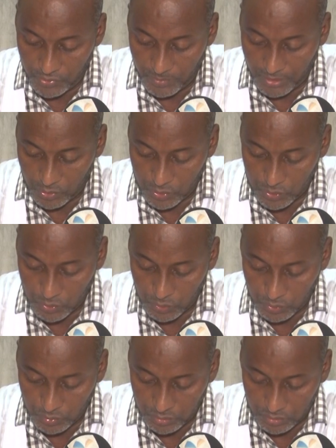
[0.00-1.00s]
فيما يخص
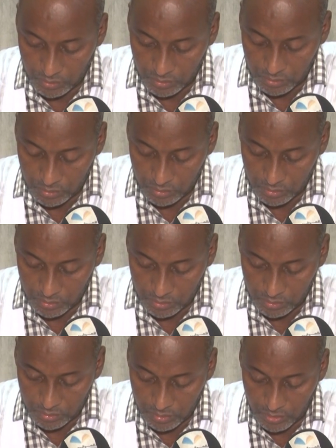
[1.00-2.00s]

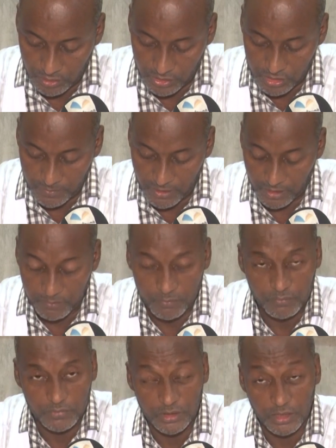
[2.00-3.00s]
الأسباب
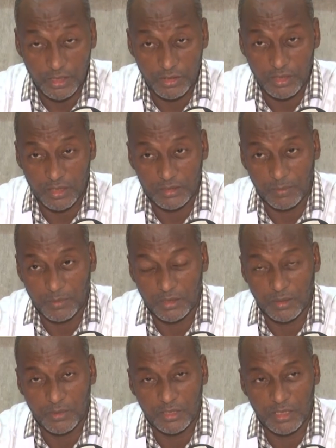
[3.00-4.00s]
هي كثيرة طبعا
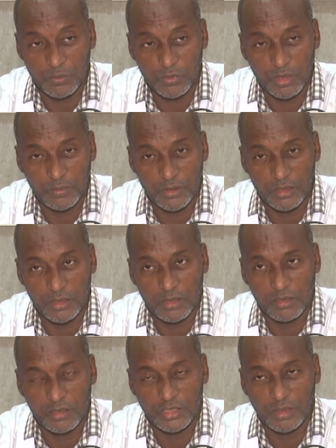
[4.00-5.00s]
كما تعلمون بأن
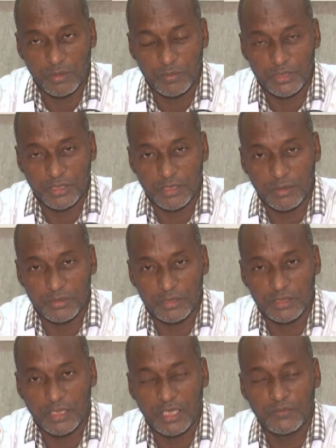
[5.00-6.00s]
الجريمة بشكل عام
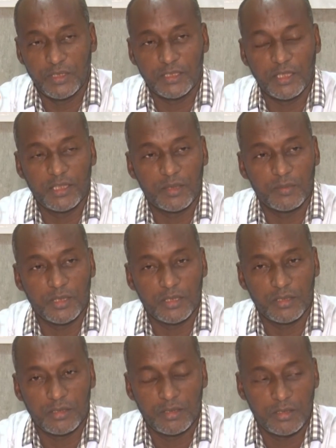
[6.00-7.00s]
تتدخل فيها الكثير من
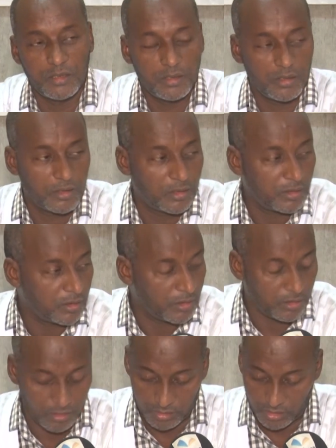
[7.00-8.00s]

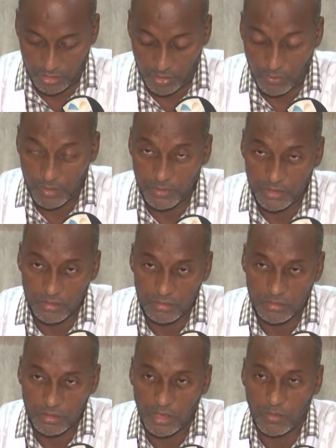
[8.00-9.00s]
آه، العوامل
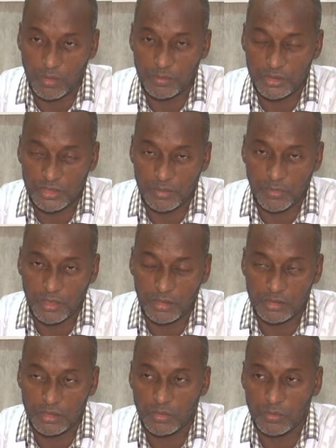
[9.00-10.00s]
العوامل
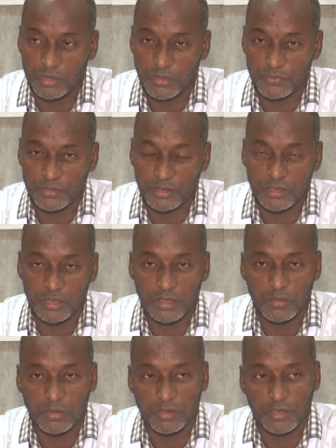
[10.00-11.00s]
الاجتماعية والنفسية
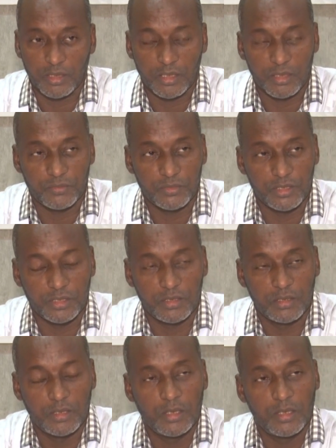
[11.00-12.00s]
والثقافية
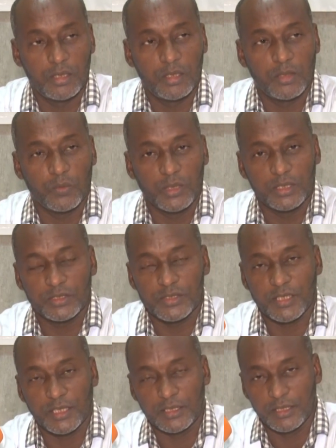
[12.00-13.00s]

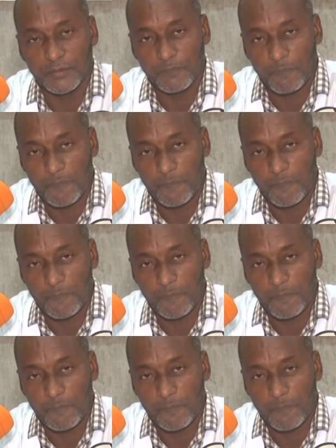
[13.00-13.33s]
والاقتصادية